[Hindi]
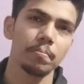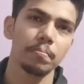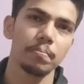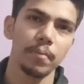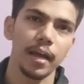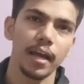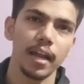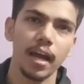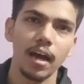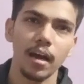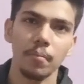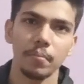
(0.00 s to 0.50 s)

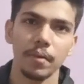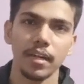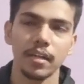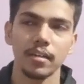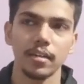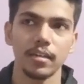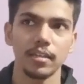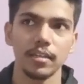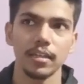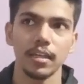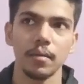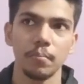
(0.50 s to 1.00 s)
पहला मेन
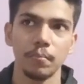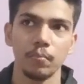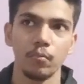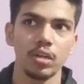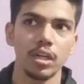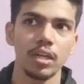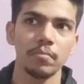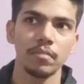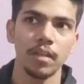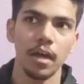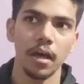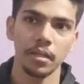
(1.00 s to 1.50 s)
ये
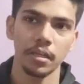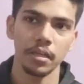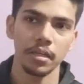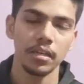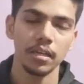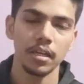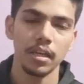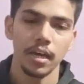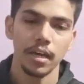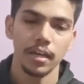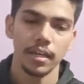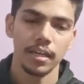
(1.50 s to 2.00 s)
मोटिव था कि
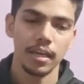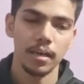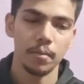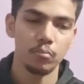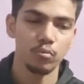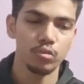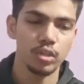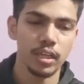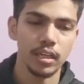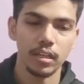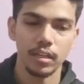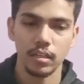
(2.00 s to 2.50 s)
कि
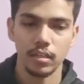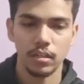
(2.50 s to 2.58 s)
मुझे